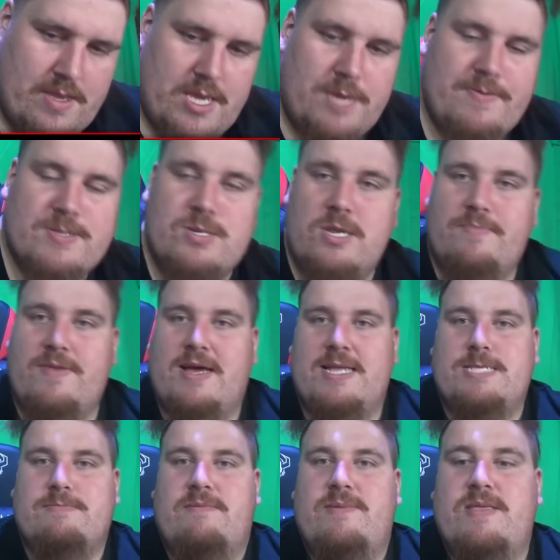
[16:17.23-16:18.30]
Ich persönlich bin
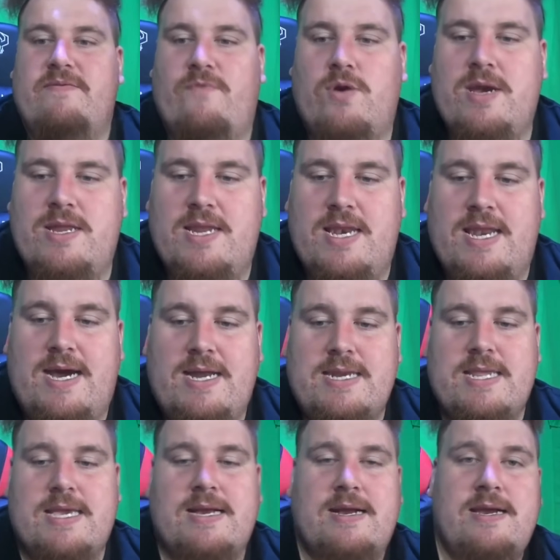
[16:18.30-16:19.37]
ein, zweimal die Woche in den
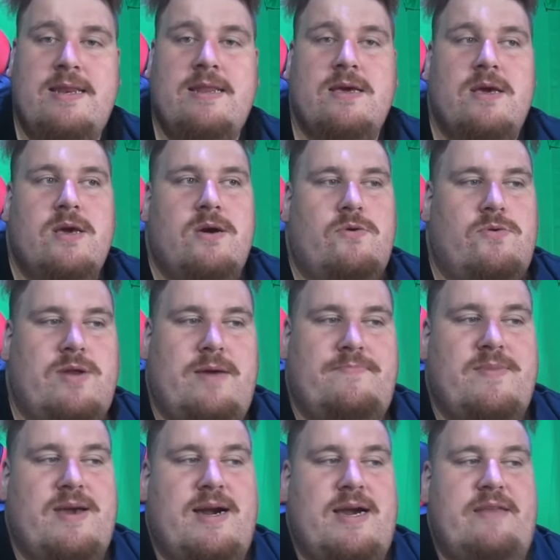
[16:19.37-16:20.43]
Laden gegangen und habe
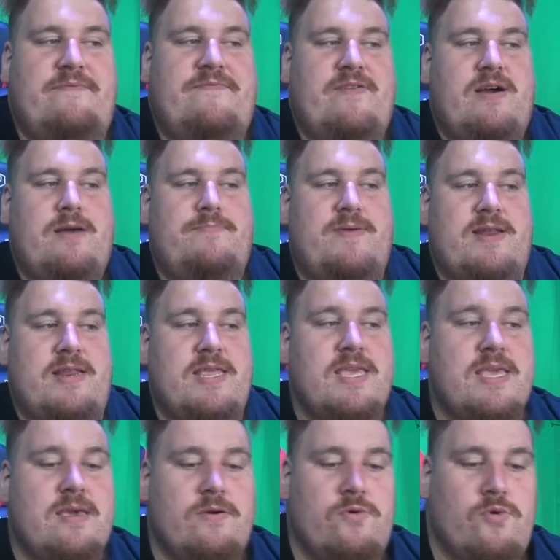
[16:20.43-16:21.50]
mir einfach
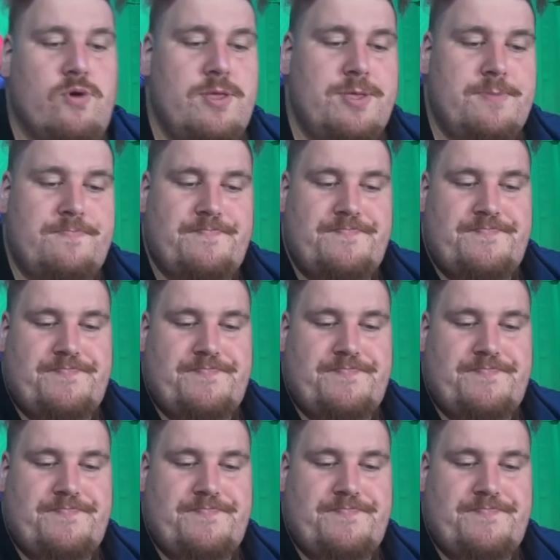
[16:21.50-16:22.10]
Batterien geholt.